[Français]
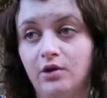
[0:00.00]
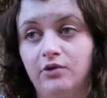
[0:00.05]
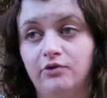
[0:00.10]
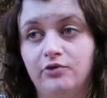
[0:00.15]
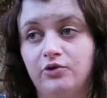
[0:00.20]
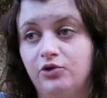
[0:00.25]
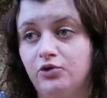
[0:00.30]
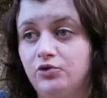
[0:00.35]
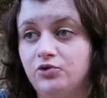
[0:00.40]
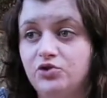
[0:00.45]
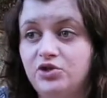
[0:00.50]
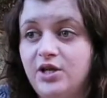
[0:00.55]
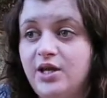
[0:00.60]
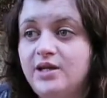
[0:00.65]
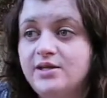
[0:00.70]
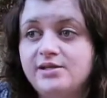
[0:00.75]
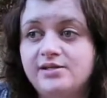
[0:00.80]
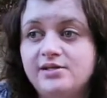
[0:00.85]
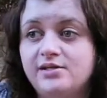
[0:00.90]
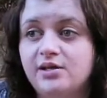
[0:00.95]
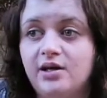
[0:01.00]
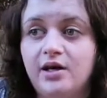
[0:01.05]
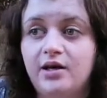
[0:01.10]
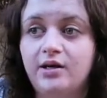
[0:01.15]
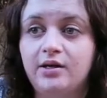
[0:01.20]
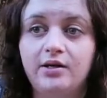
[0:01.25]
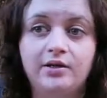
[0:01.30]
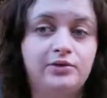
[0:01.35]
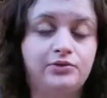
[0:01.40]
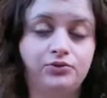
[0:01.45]
votre chien, il se
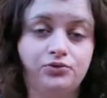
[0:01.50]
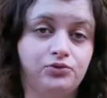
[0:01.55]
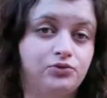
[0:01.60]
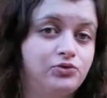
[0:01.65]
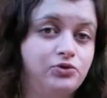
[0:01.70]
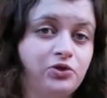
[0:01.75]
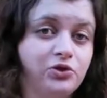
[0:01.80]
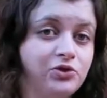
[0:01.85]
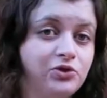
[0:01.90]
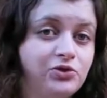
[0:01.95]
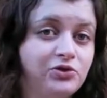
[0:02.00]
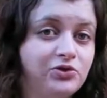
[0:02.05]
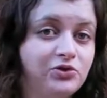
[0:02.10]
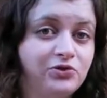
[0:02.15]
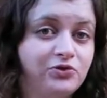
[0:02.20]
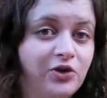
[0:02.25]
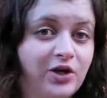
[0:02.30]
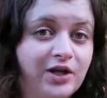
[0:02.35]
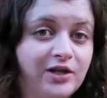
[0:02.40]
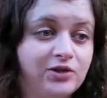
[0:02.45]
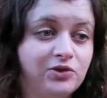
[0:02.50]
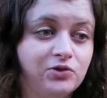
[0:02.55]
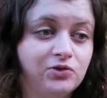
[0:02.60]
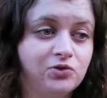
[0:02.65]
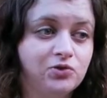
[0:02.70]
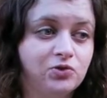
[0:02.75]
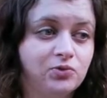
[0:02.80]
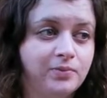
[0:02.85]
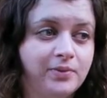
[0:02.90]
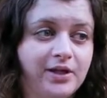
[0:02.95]
dira toujours que voilà
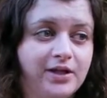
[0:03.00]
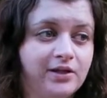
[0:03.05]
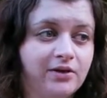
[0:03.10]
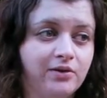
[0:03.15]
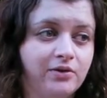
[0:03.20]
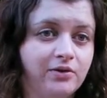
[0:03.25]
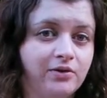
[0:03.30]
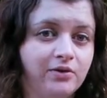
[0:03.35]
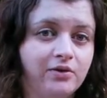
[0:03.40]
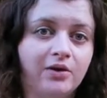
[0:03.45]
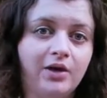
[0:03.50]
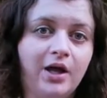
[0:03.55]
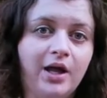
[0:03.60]
que son maître, euh,